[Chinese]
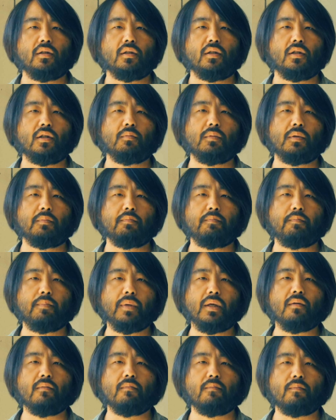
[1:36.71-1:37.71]
那么
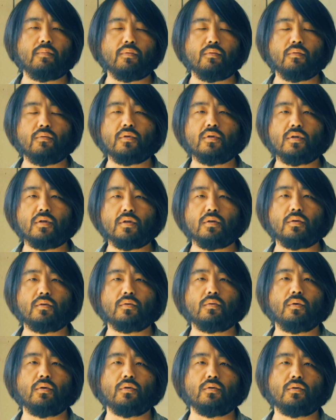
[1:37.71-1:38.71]
并不是
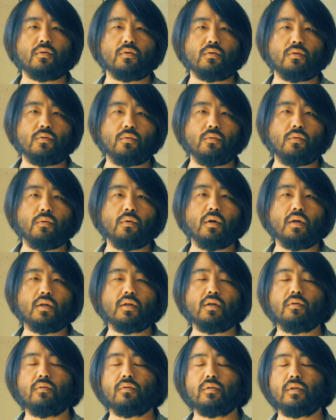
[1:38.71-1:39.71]
说所
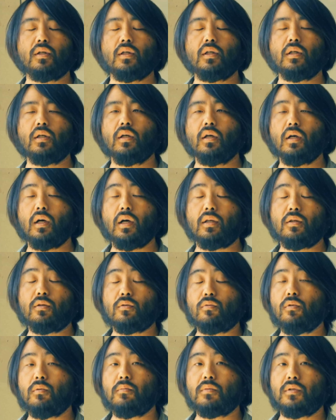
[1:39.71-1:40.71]
有的啊，
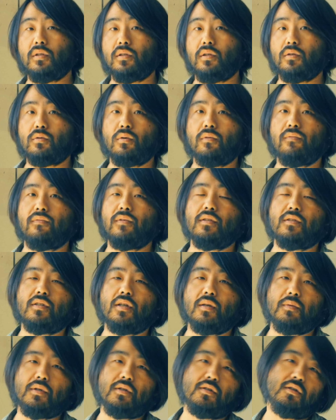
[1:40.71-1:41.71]
我们现在说封
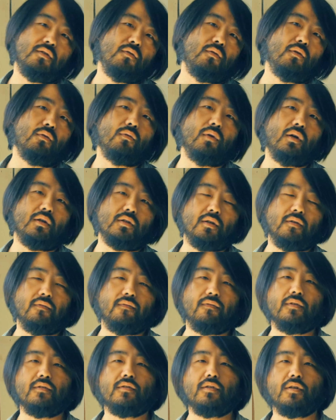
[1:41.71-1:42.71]
建迷信活动，好像
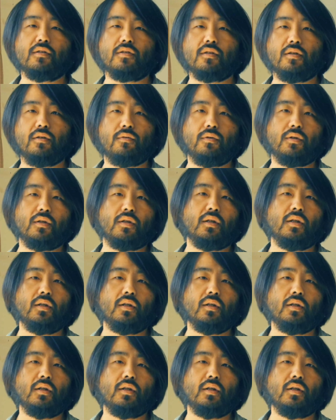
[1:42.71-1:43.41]
封建社会，